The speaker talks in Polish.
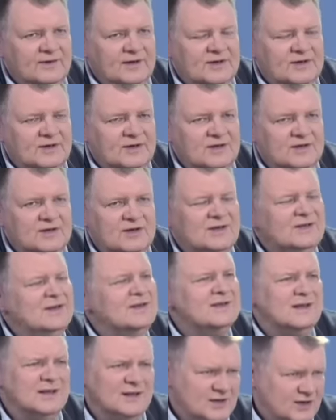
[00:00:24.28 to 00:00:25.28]
wrażenie, że
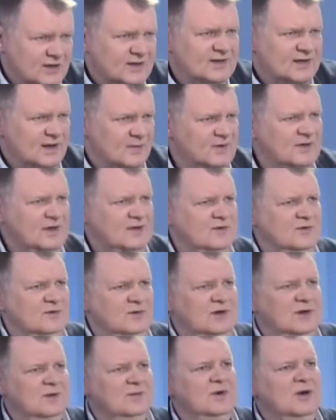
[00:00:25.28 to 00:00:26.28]
niezależnie, z całym
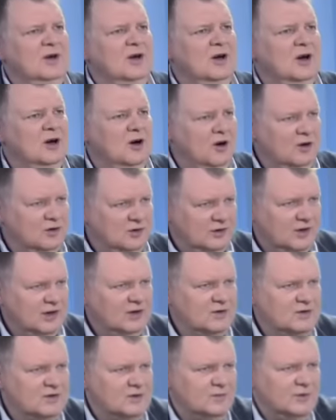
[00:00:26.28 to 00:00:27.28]
szacunkiem, od
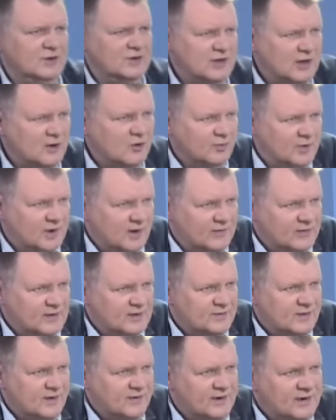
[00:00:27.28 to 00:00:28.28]
tego, co by chciało Prawo i
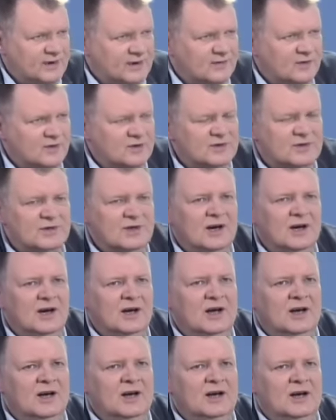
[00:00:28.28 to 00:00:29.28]
Sprawiedliwość,
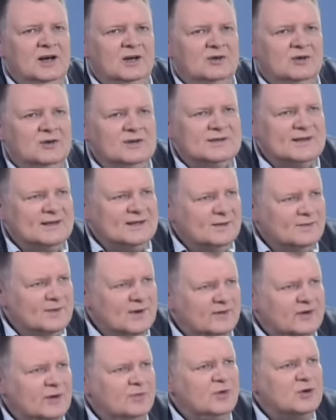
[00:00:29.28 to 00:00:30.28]
to jest tak
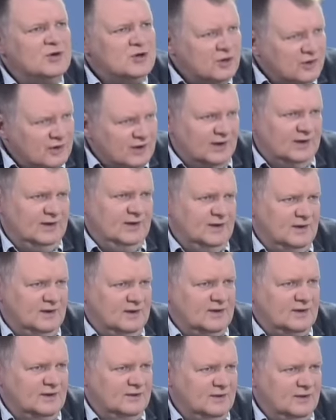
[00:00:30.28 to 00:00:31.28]
naprawdę początek tej
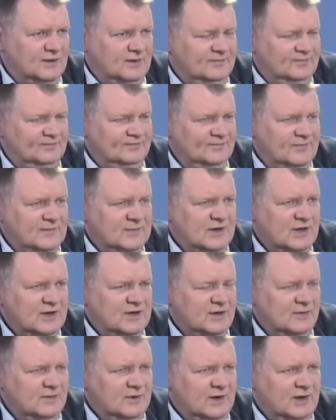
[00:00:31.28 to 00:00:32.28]
historii. Czy ja
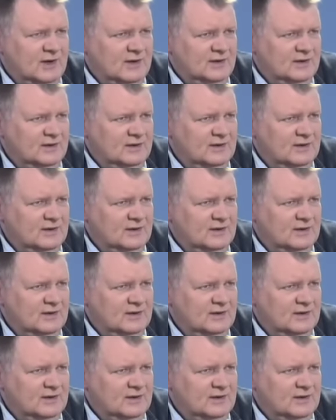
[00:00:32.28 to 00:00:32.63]
się mylę?